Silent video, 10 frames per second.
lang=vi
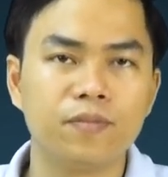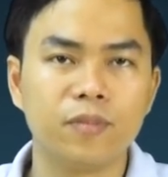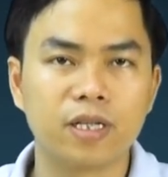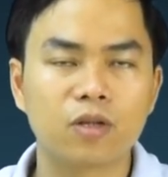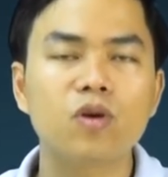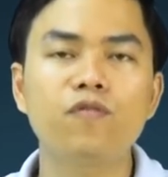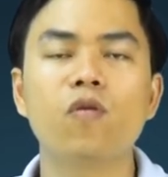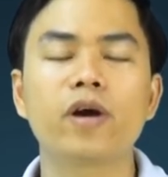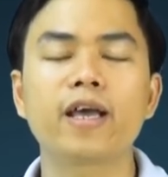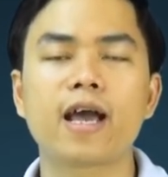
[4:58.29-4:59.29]
người ta thuyết
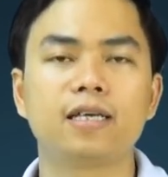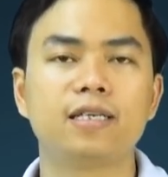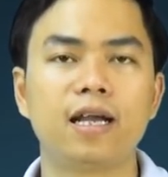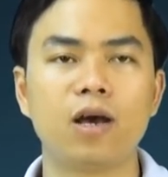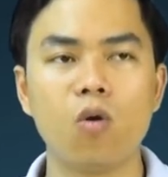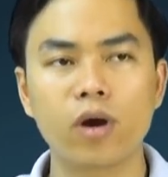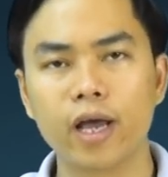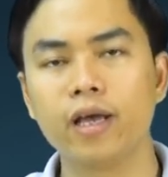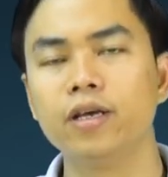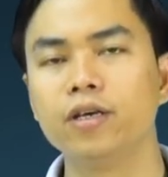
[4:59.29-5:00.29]
phục khách hàng rằng là ok
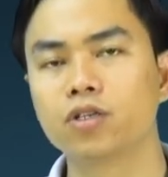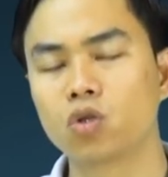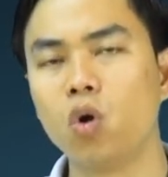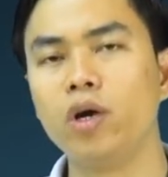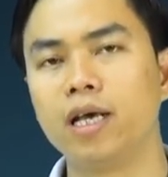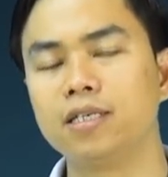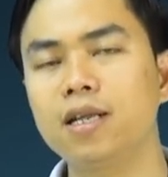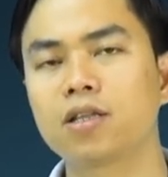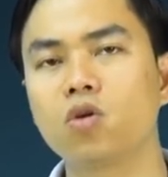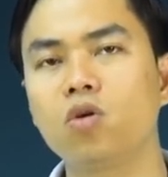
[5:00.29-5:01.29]
tôi là
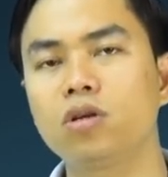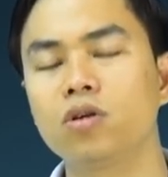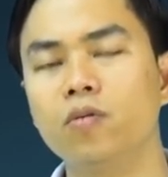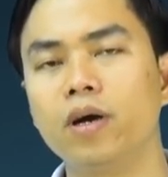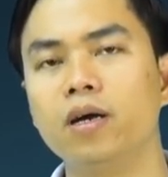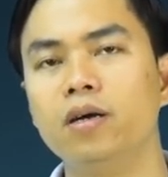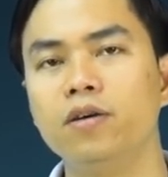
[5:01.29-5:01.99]
rất là tốt đúng không ạ